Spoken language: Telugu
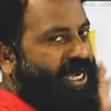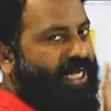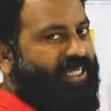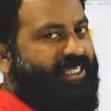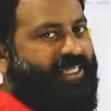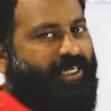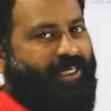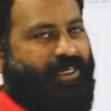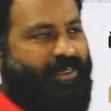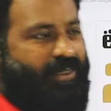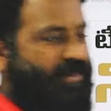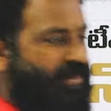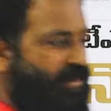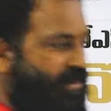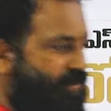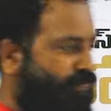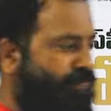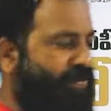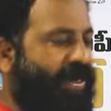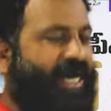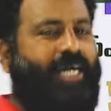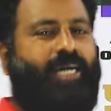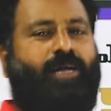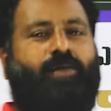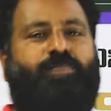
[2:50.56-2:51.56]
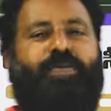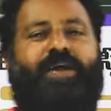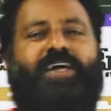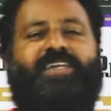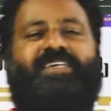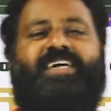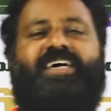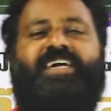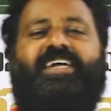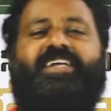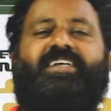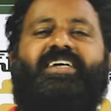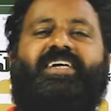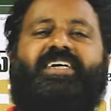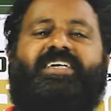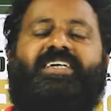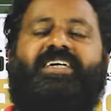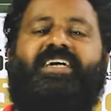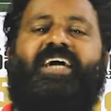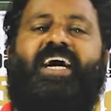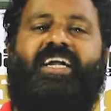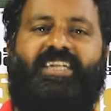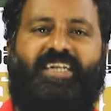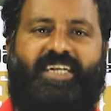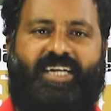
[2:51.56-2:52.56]
అది బయట ప్రచారం చేసి
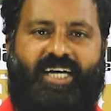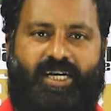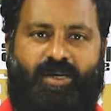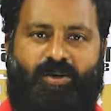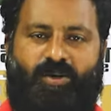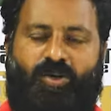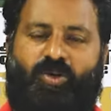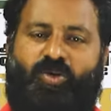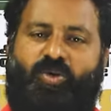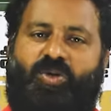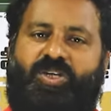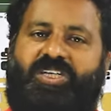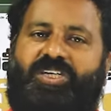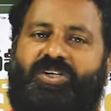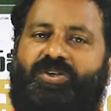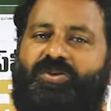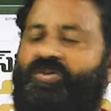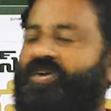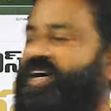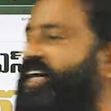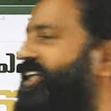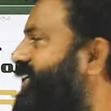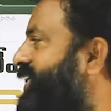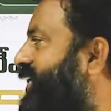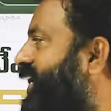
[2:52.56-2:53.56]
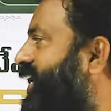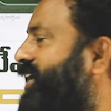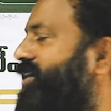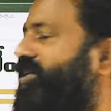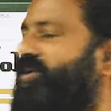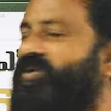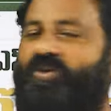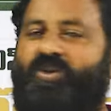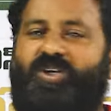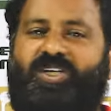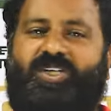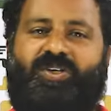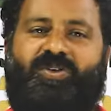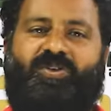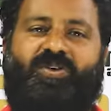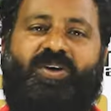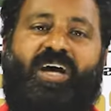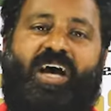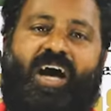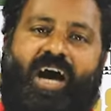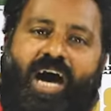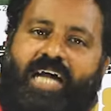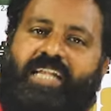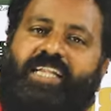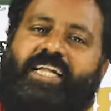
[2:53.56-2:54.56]
అధికారంలోకి వచ్చారు అధికారంలోకి వచ్చారు
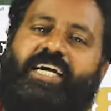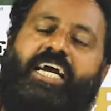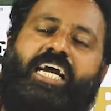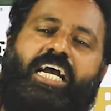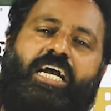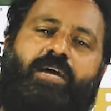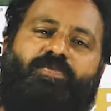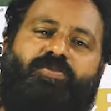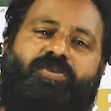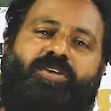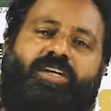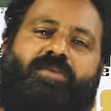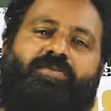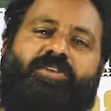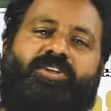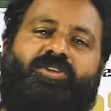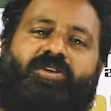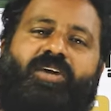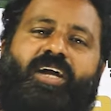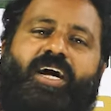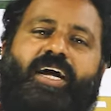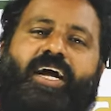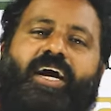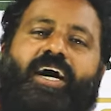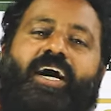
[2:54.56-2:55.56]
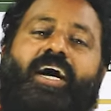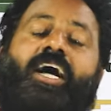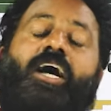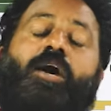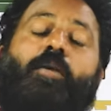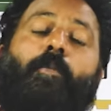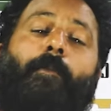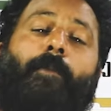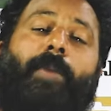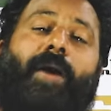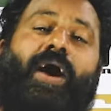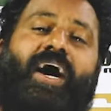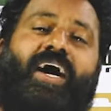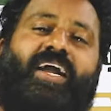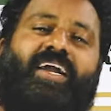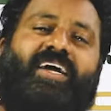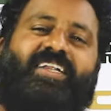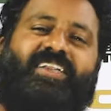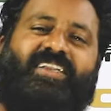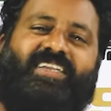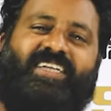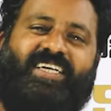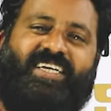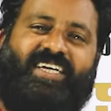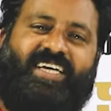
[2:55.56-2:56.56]
అందుకే చెప్తున్నా మిత్రులారా
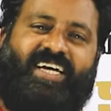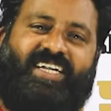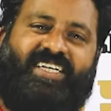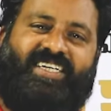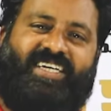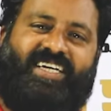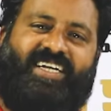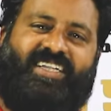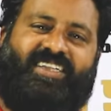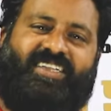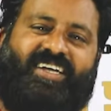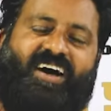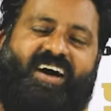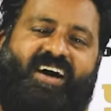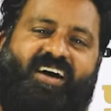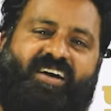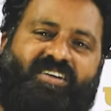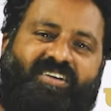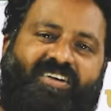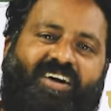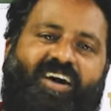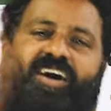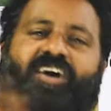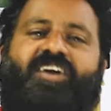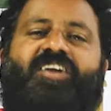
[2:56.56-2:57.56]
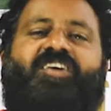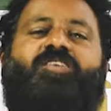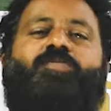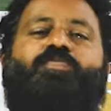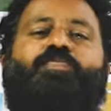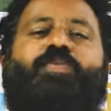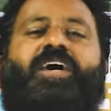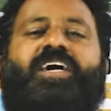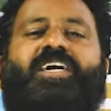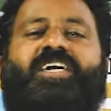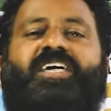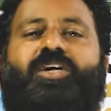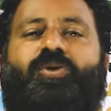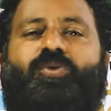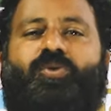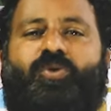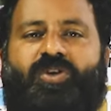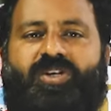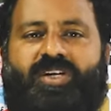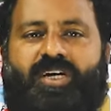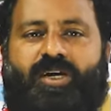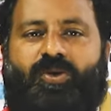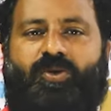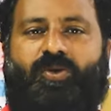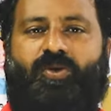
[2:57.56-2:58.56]
భారతీయ జనతా కాంగ్రెస్ పార్టీ
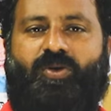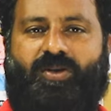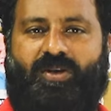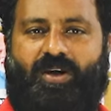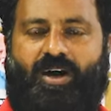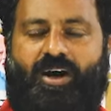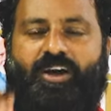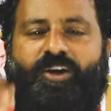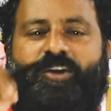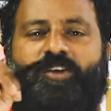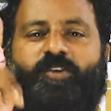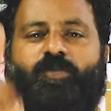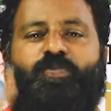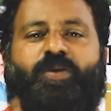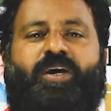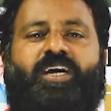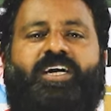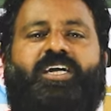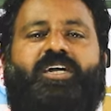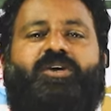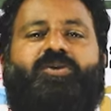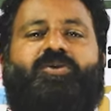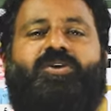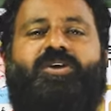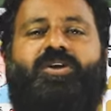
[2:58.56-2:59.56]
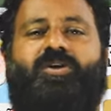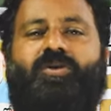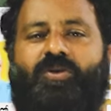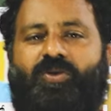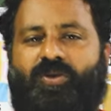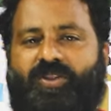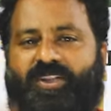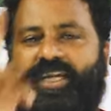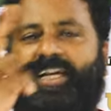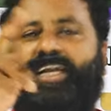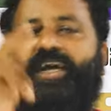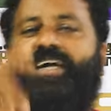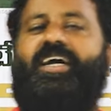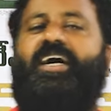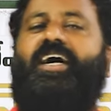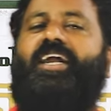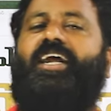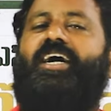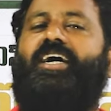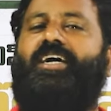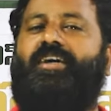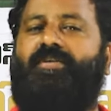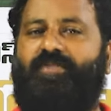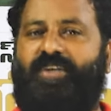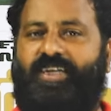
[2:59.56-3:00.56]
కుట్రలో కాంగ్రెస్ పార్టీ కుట్రలో తెలంగాణ
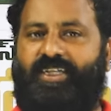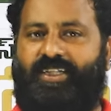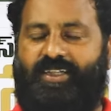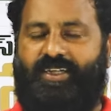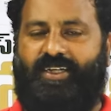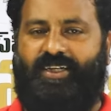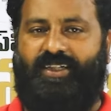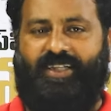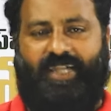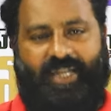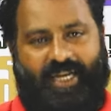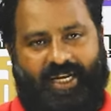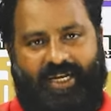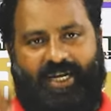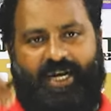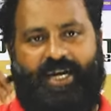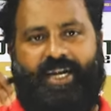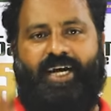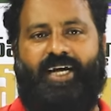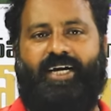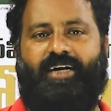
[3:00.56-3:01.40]
ఆగమైంది తెలంగాణ